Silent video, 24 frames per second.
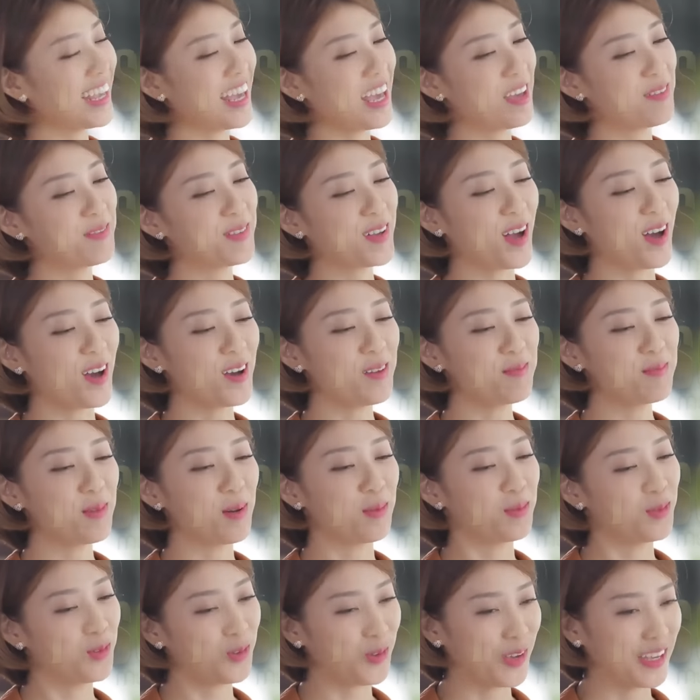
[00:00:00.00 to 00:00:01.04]
thì em có
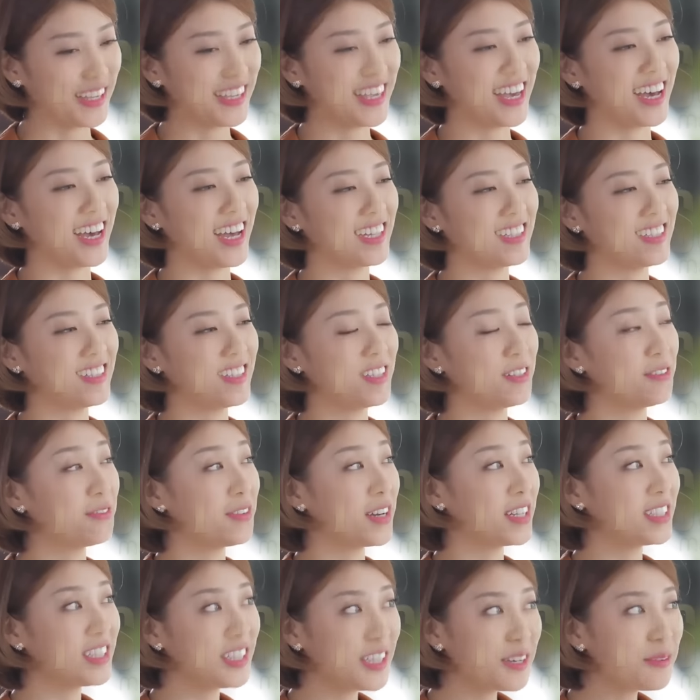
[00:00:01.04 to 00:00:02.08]
một chuyện nhờ anh tư
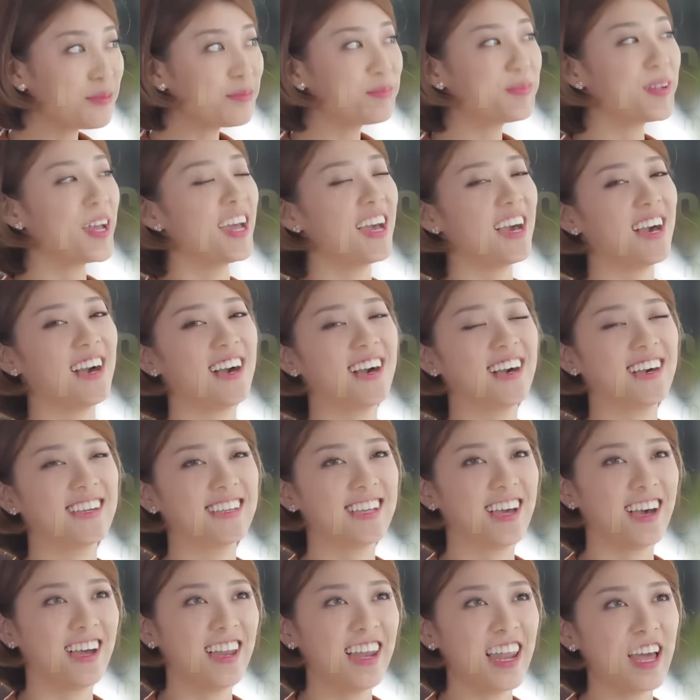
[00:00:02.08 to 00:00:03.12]
vấn giúp, à,
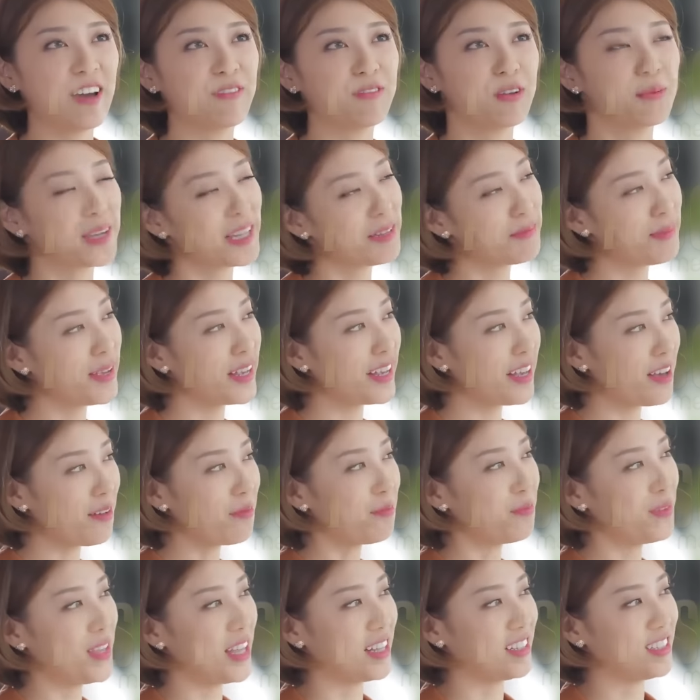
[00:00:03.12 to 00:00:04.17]
đó là phong cách make
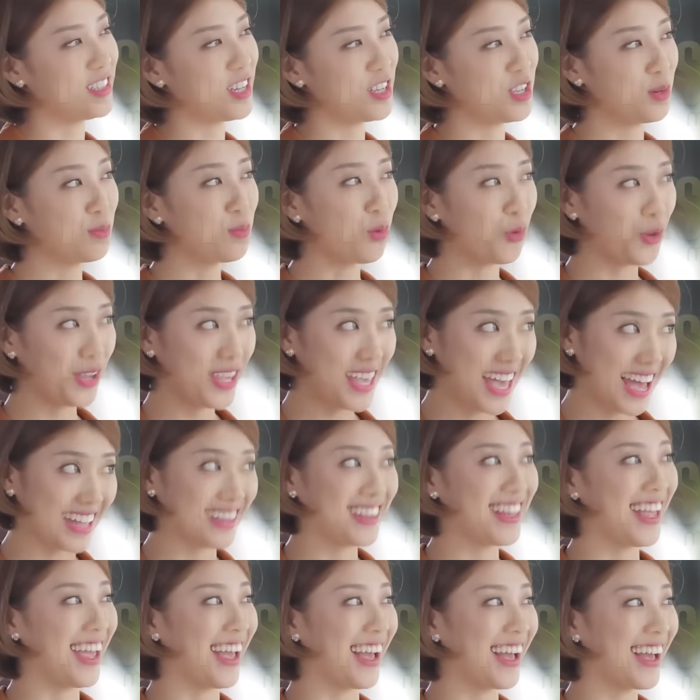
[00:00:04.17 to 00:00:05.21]
up dành cho những buổi dạ
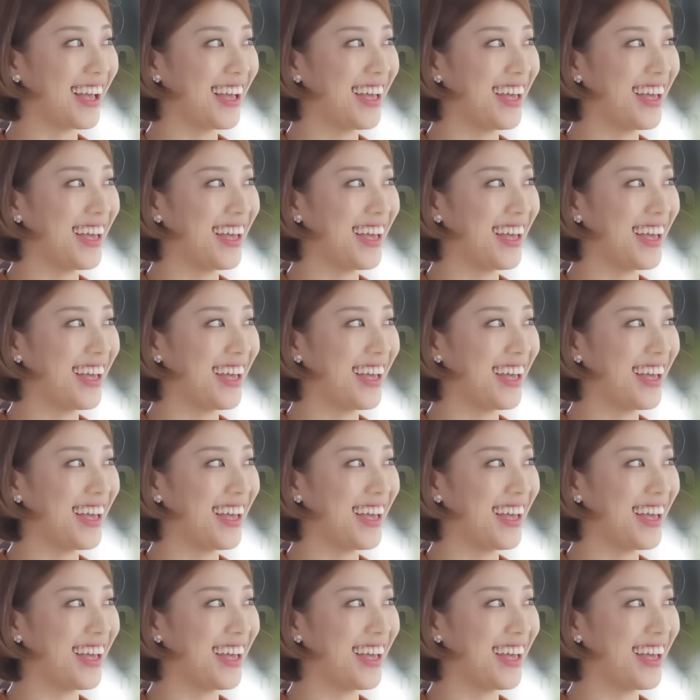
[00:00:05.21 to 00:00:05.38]
tiệc.